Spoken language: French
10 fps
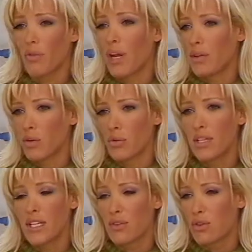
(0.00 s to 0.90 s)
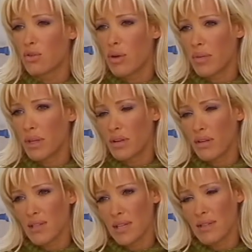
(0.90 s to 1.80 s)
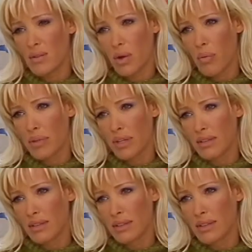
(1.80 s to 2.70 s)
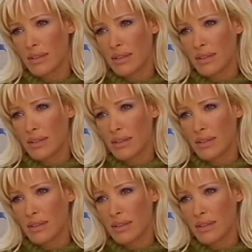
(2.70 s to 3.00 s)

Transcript: n'a pas le droit d'ennuyer voilà, qui que ce soit, mais les artistes encore pire. Quoi.